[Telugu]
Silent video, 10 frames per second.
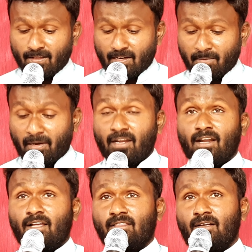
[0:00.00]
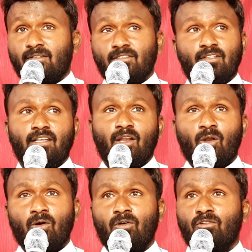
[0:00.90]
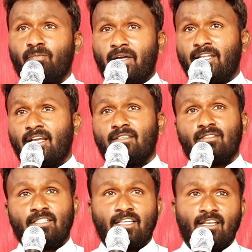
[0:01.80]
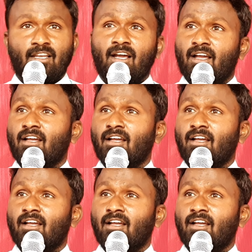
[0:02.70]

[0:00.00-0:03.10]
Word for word: నా భార్య నాతో అంటుంది ఇంట్లో నువ్వు పనికి వెళ్తుంటేనన్నా